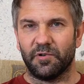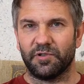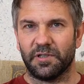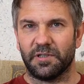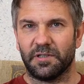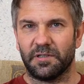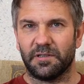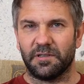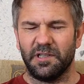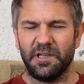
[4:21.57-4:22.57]
Może
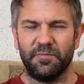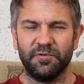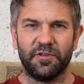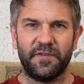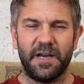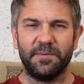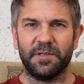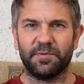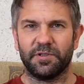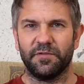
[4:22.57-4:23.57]
nie buntowałem
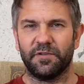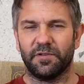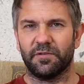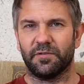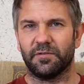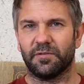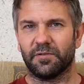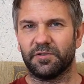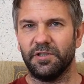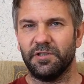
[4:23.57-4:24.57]
się przeciwko
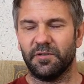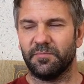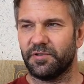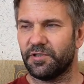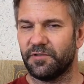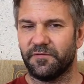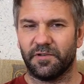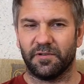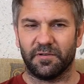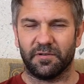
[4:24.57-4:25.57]
rodzicom,
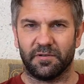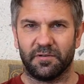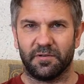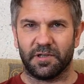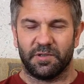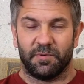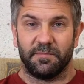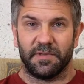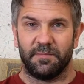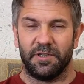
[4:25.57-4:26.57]
przeciwko jakimś
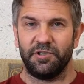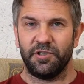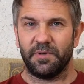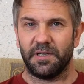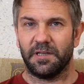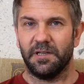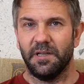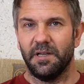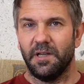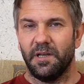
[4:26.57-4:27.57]
moim najbliższym, ale
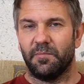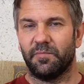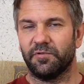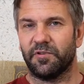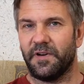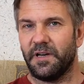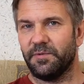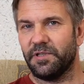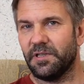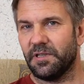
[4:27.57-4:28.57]

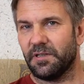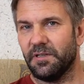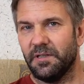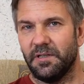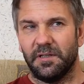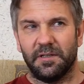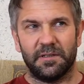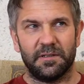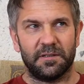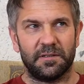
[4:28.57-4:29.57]
buntowałem się
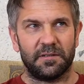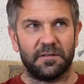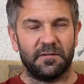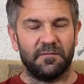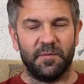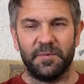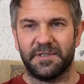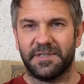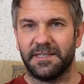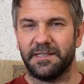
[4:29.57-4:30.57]

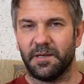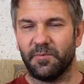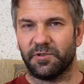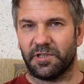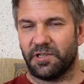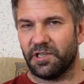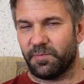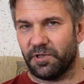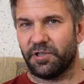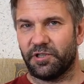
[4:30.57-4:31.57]
wobec systemu takiego też
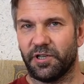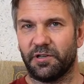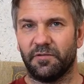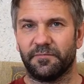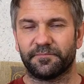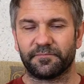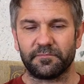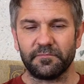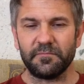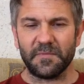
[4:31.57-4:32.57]
politycznego,
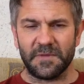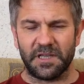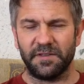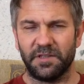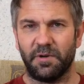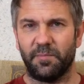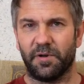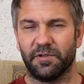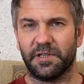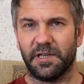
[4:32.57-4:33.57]
jaki wtedy była
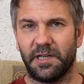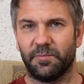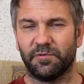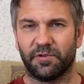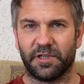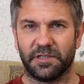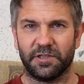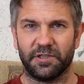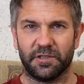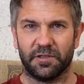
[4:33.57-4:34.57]
Polska, a był to czas
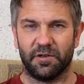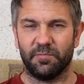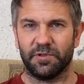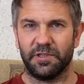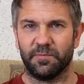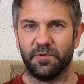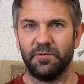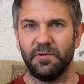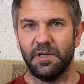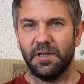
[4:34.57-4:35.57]
jeszcze
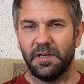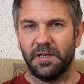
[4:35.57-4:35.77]
komunizmu.